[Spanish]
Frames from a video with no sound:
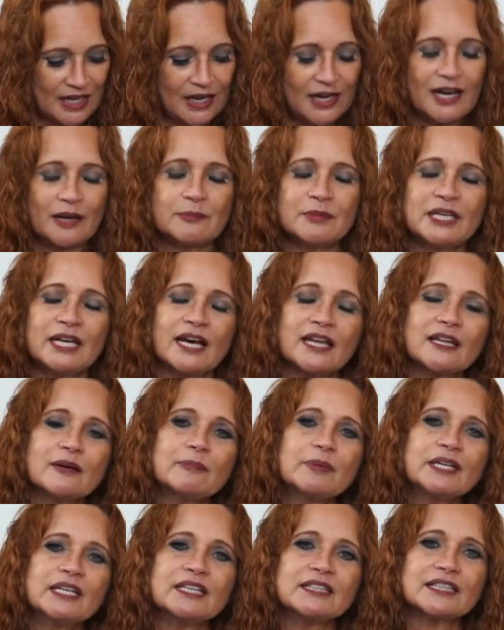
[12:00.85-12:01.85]
la mirada
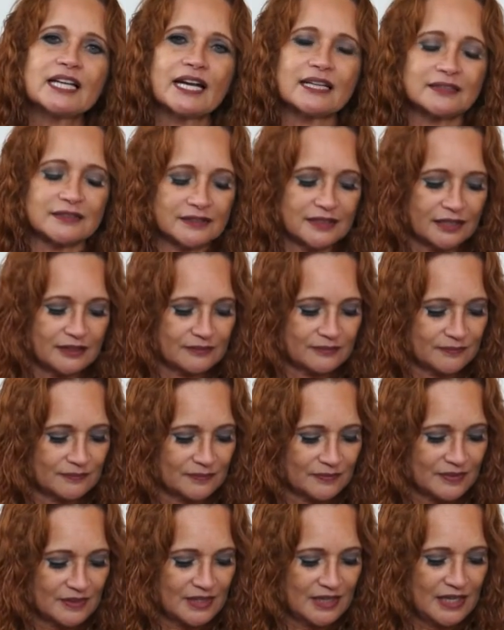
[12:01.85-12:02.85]
penetrante,
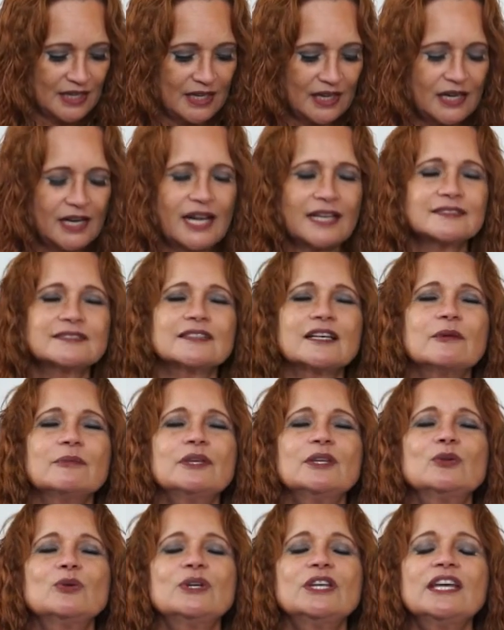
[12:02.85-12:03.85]
la
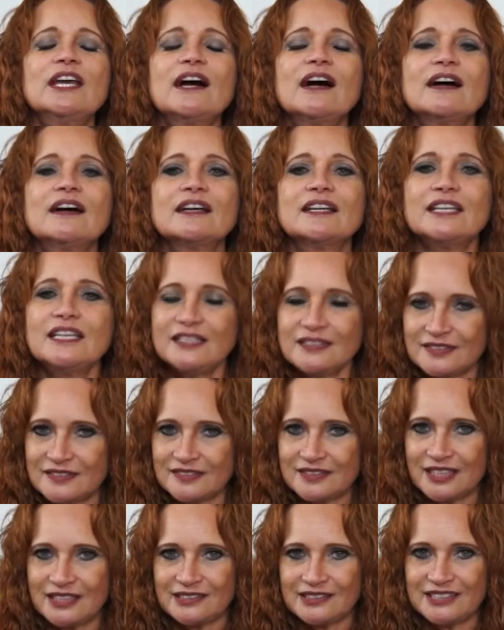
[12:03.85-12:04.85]
sabiduría
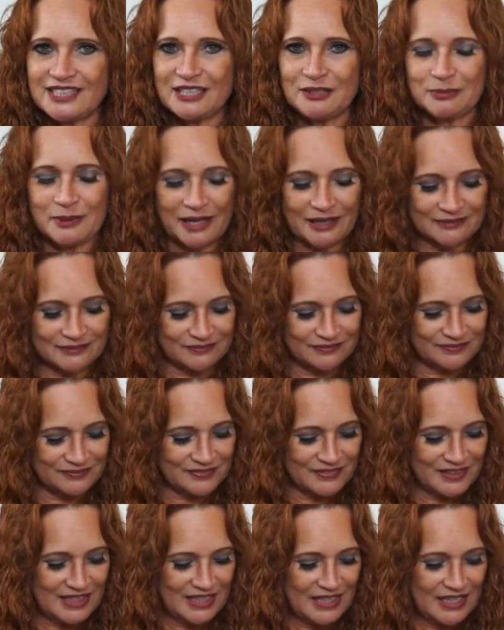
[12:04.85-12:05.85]
instintiva,
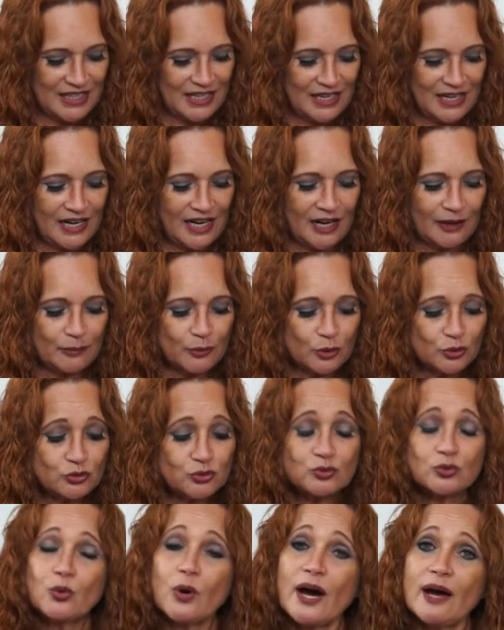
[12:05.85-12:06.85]
la voz
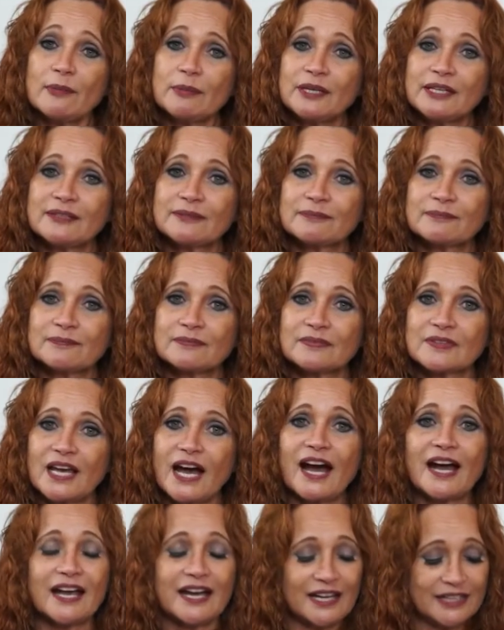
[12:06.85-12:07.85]
suave,
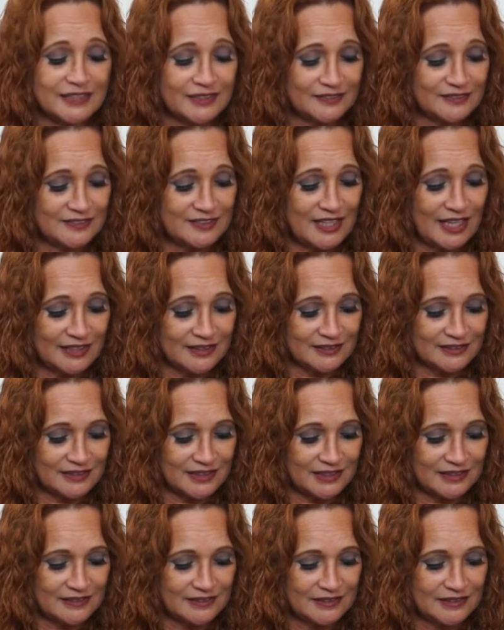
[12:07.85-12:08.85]

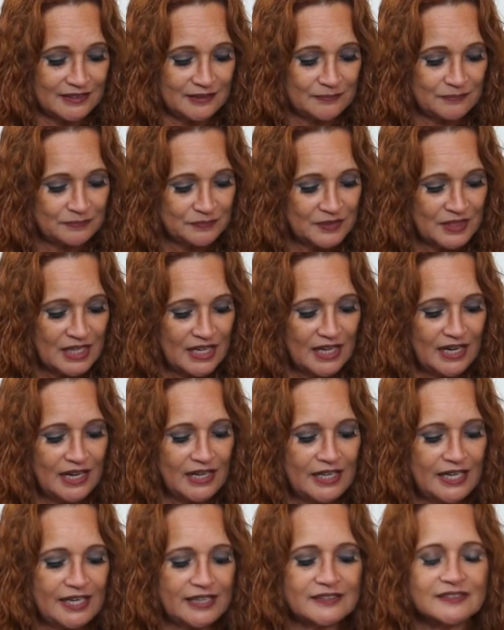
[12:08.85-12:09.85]
acariciante,
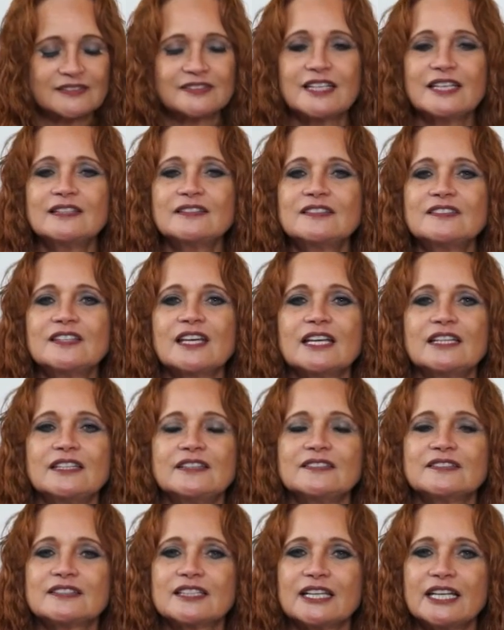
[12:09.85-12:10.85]
de esencia
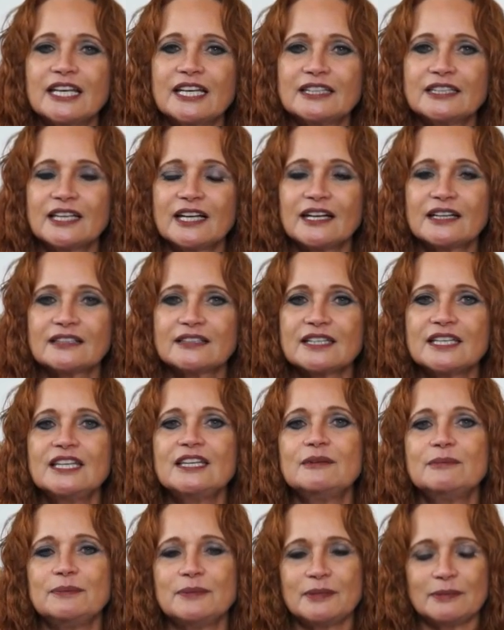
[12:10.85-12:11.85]
discreta
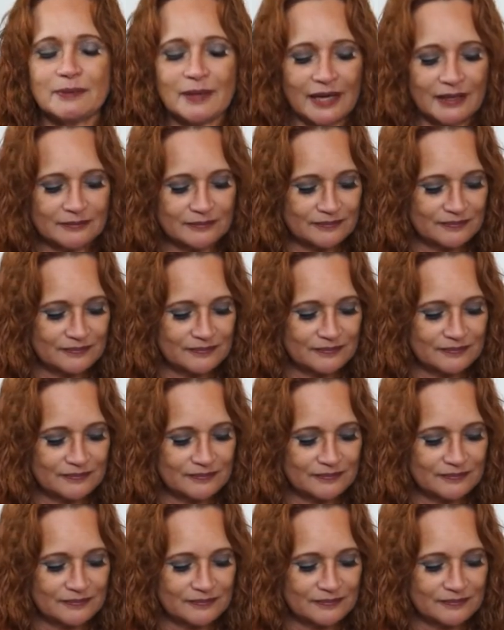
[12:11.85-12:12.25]
y viva.